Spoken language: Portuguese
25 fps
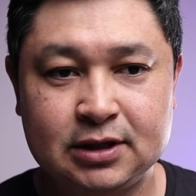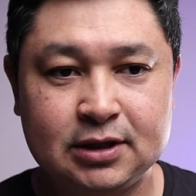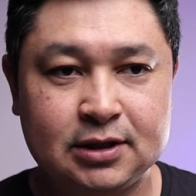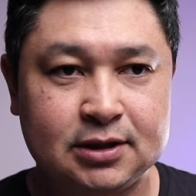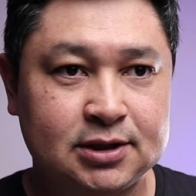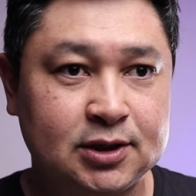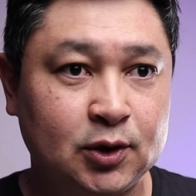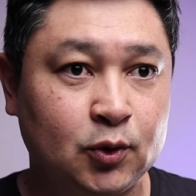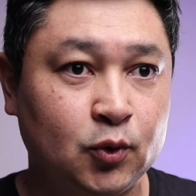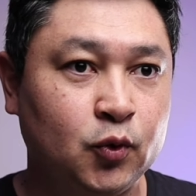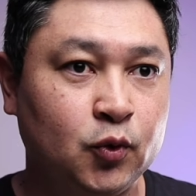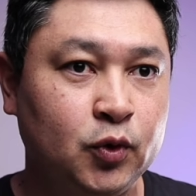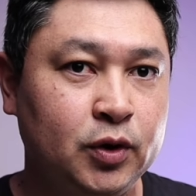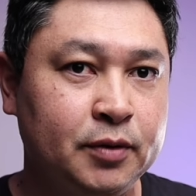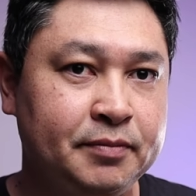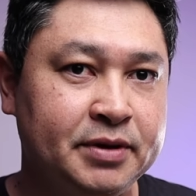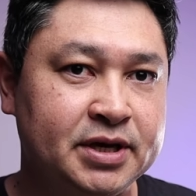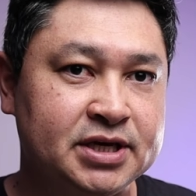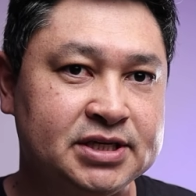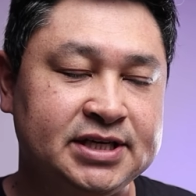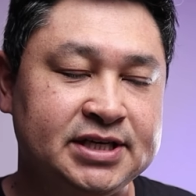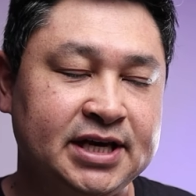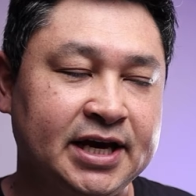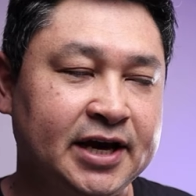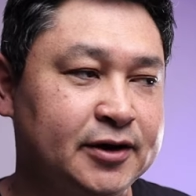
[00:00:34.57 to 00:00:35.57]
Então, o
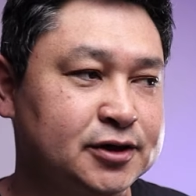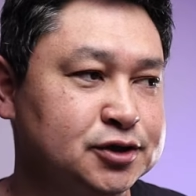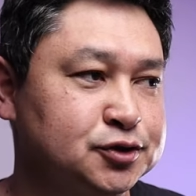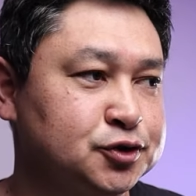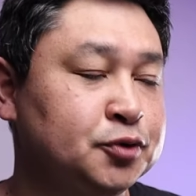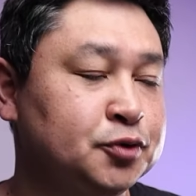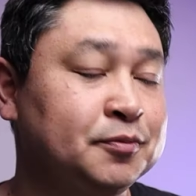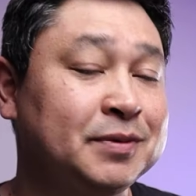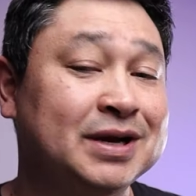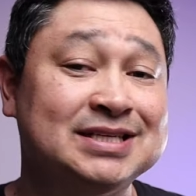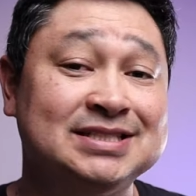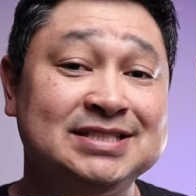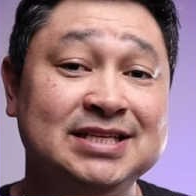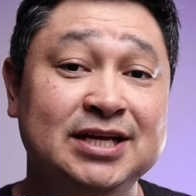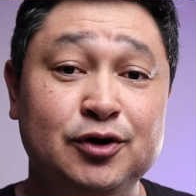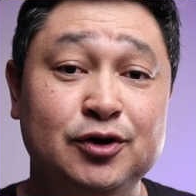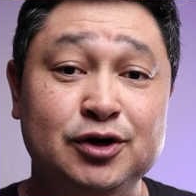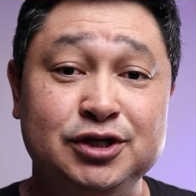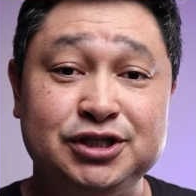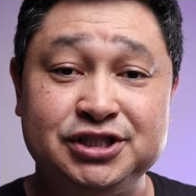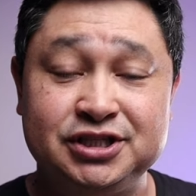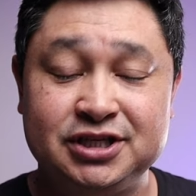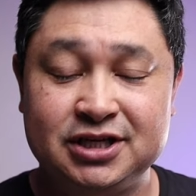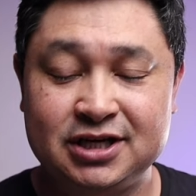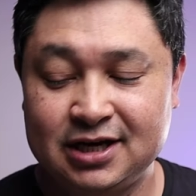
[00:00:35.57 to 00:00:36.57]
IBGE, Instituto Brasileiro
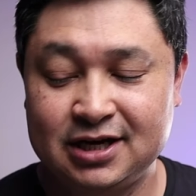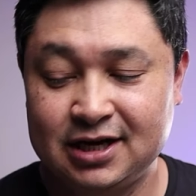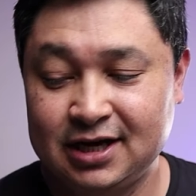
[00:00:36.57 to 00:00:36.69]
de